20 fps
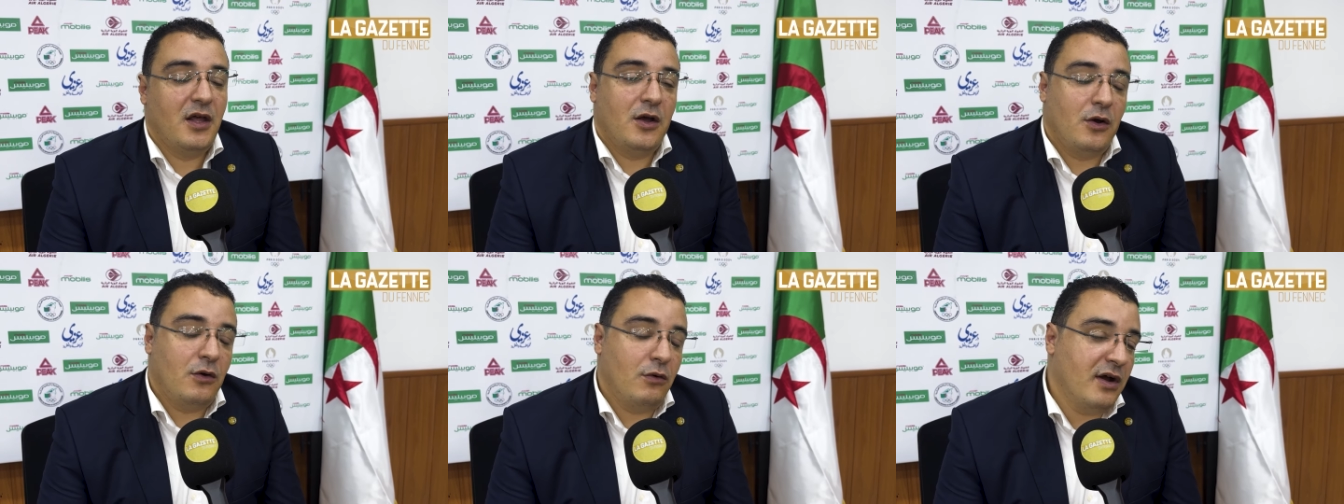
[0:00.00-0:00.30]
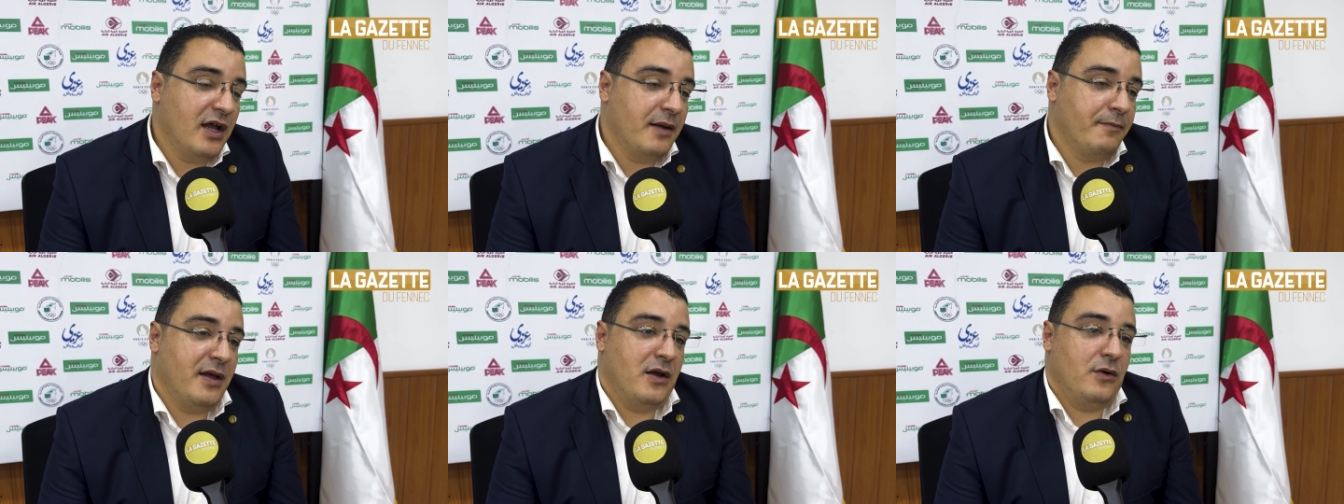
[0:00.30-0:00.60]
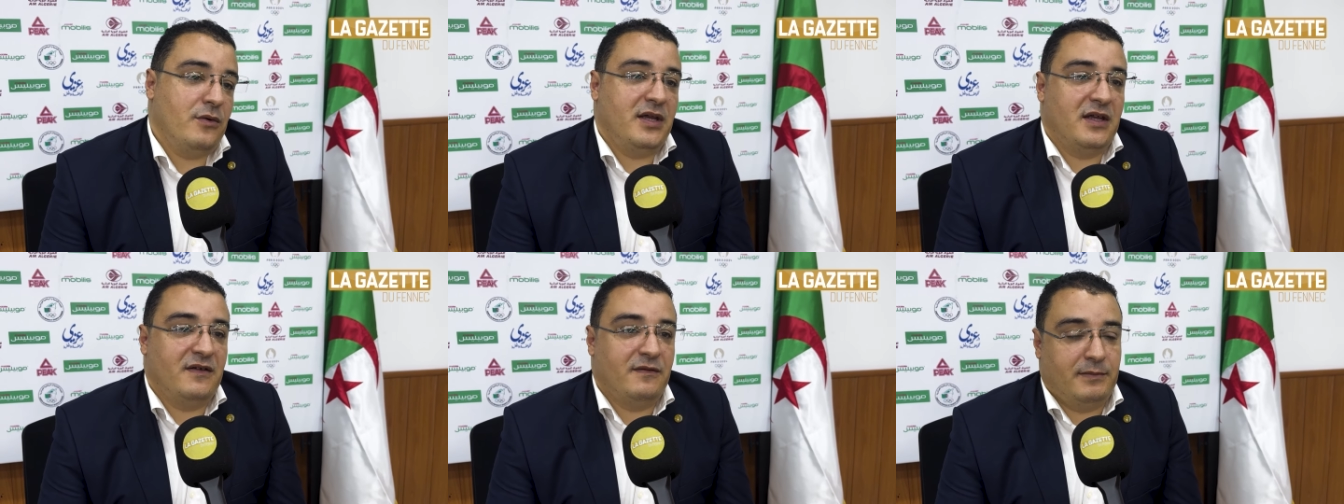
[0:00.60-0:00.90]
Ouais, ben
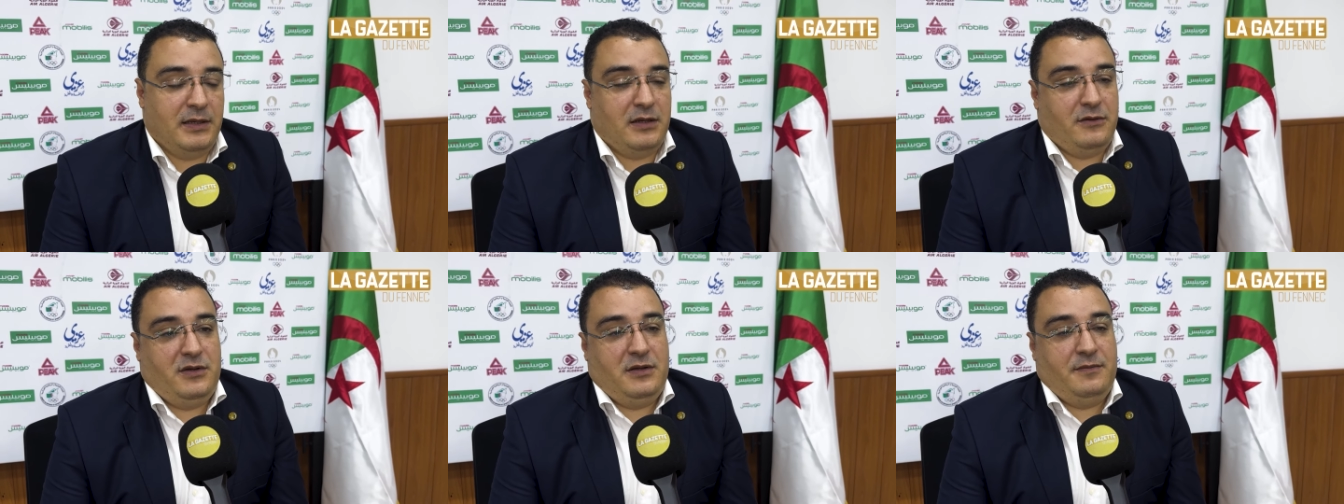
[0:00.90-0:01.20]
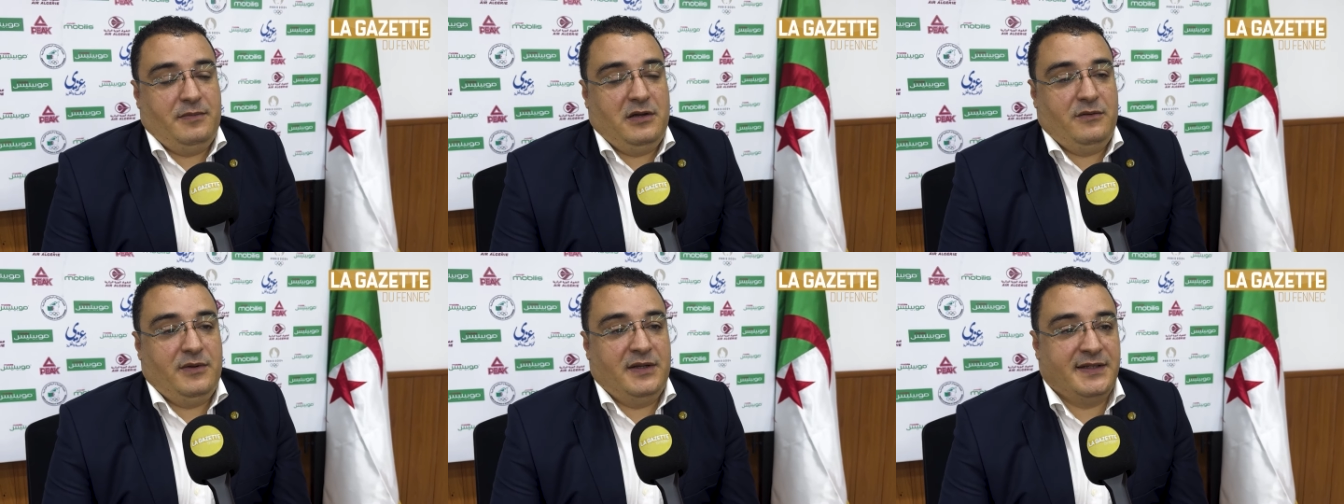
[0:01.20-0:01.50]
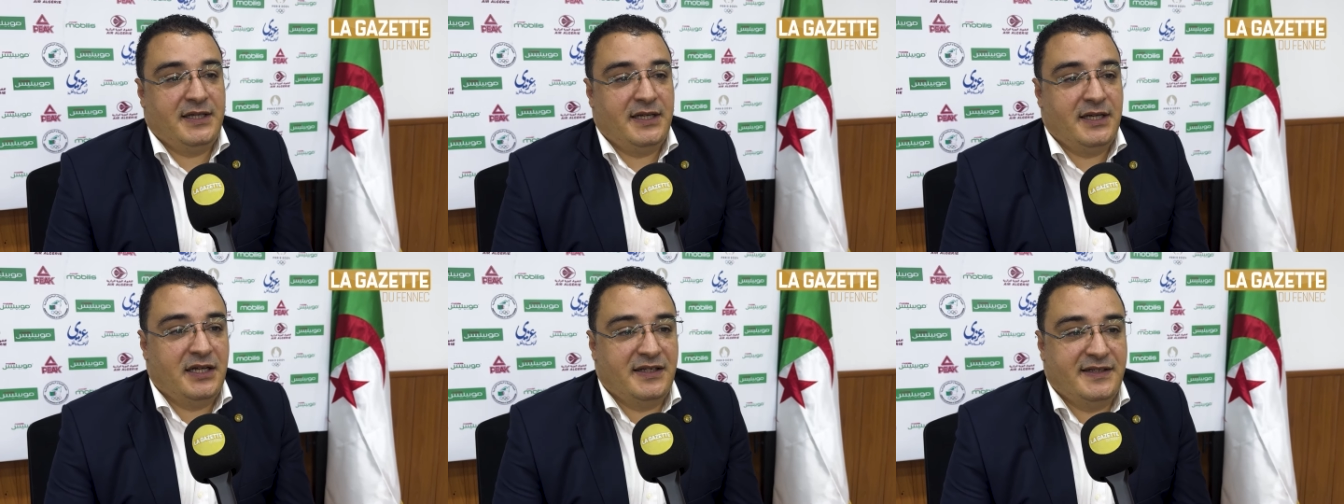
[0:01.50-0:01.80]
oui, ben oui, ben oui.
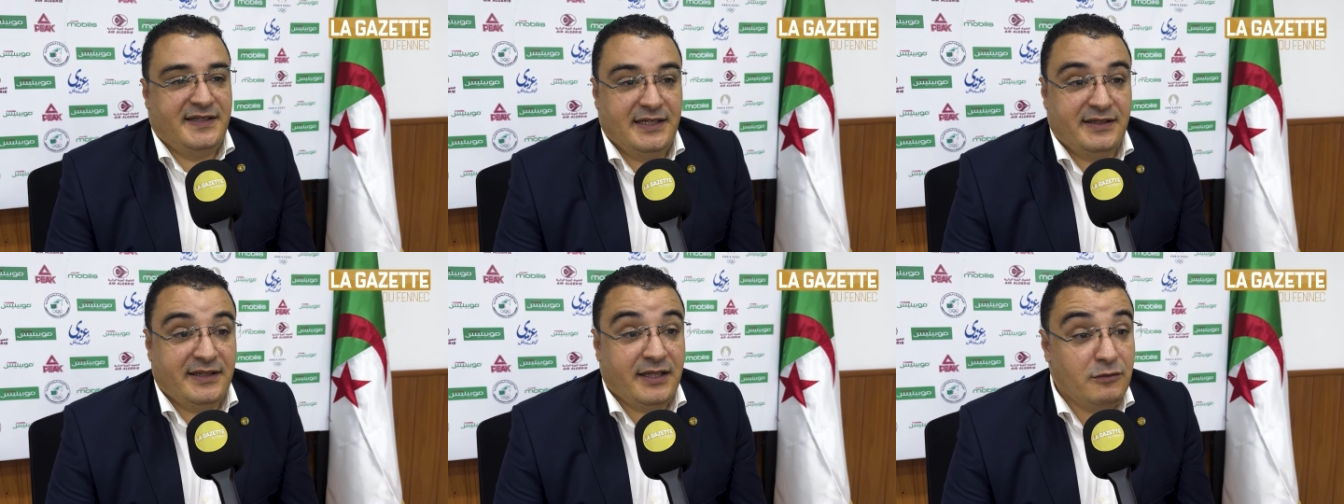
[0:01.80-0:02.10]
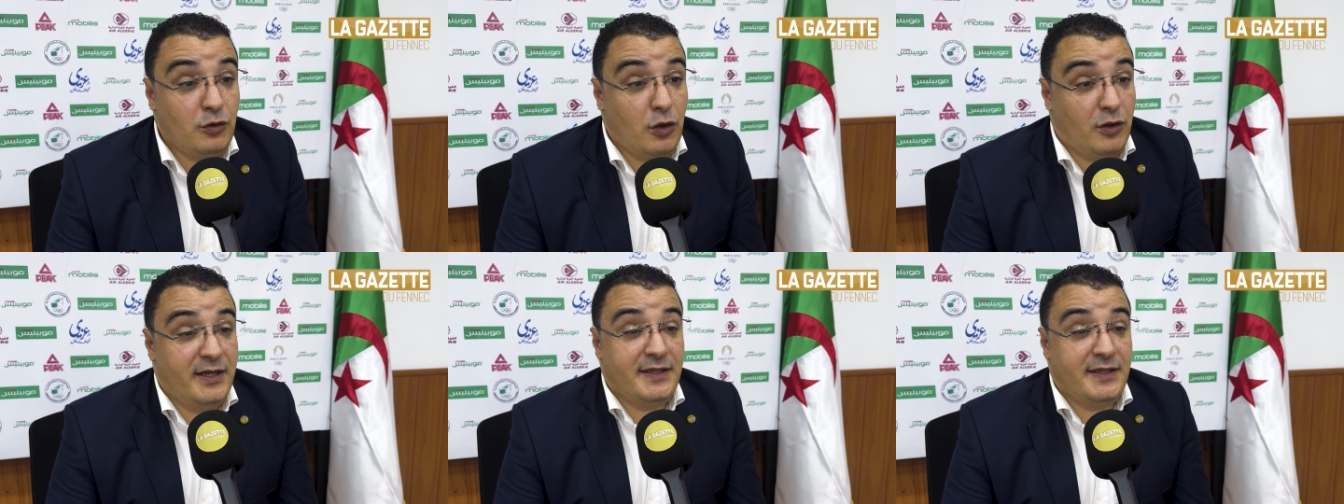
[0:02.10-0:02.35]
C'est, non,